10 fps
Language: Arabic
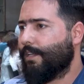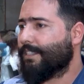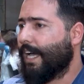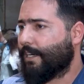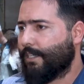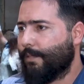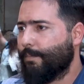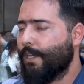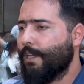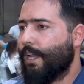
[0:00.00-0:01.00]
التعقيم
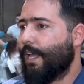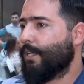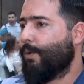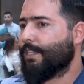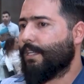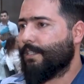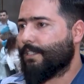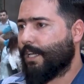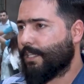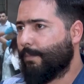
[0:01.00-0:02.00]
الادوات اللي
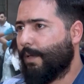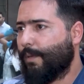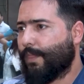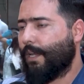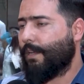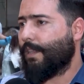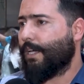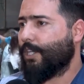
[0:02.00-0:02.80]
نستخدمها مثلا اذا